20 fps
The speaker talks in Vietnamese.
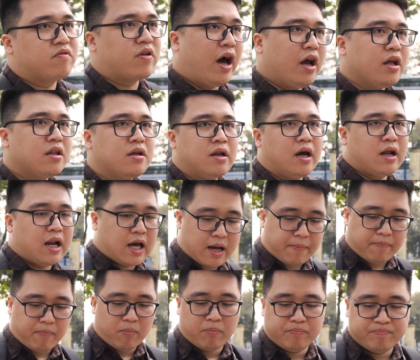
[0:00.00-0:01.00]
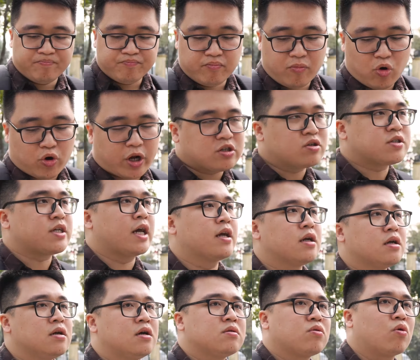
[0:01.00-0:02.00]
đấy thì đấy là một cái so
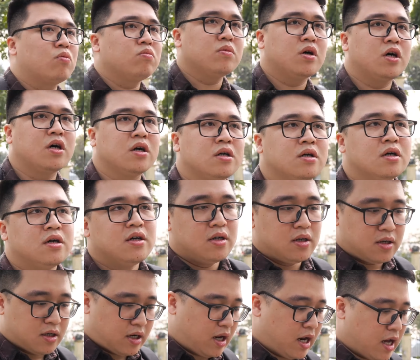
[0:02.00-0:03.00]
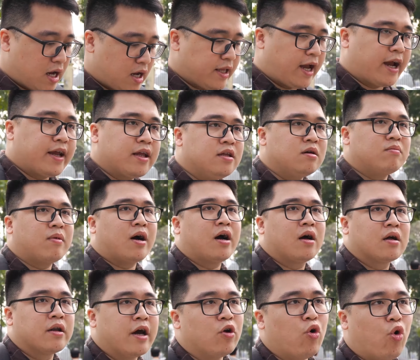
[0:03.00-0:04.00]
sánh cũng ờ, khá là nhanh nhưng
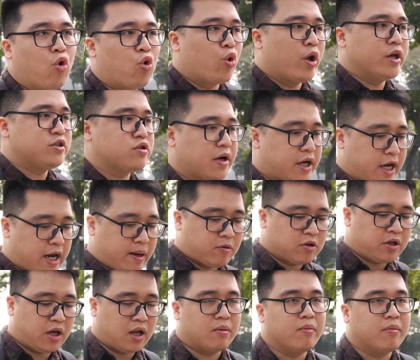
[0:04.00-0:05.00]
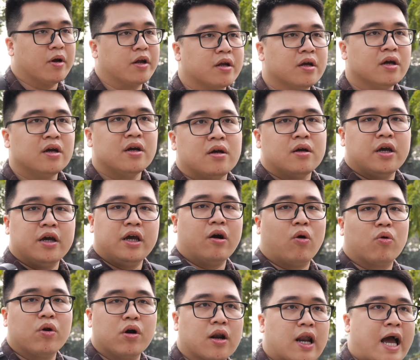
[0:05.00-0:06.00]
mà đầy đủ để cho anh em có thể là mình
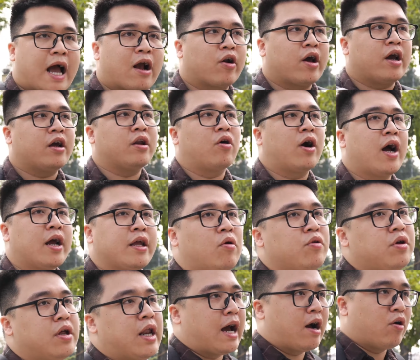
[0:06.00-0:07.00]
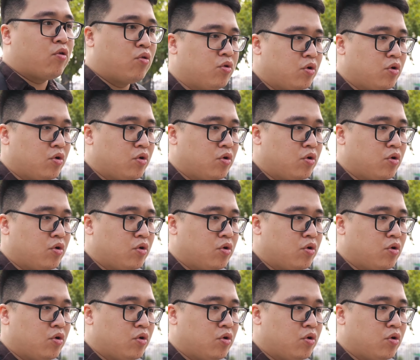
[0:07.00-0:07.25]
hiểu được là hai con này nó khác nhau như nào